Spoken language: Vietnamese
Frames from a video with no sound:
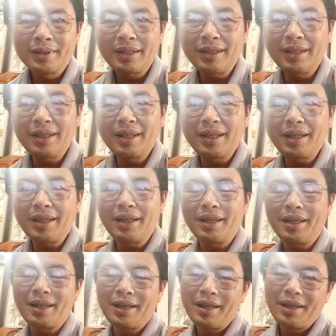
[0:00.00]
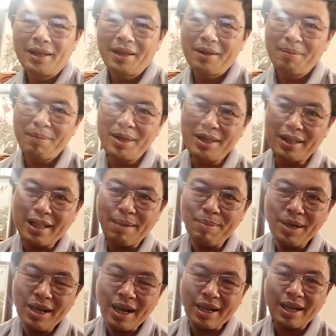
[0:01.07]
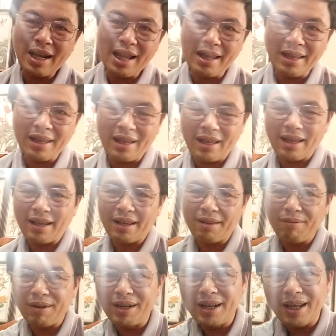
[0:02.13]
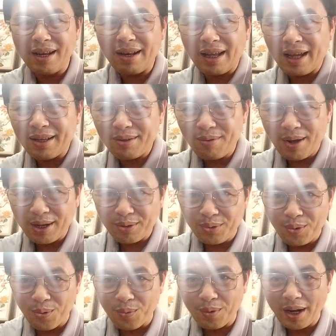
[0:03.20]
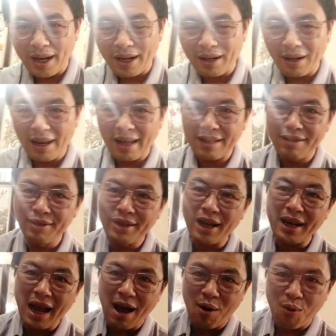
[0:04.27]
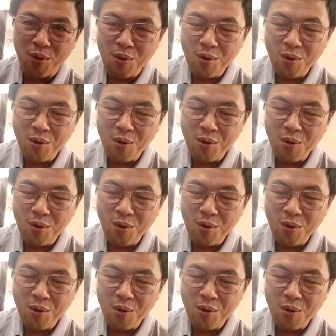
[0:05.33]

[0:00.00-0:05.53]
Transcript: thì bây giờ ta mới đặt lại ờ, cái vấn đề là anh hoàng duy hùng này là như thế nào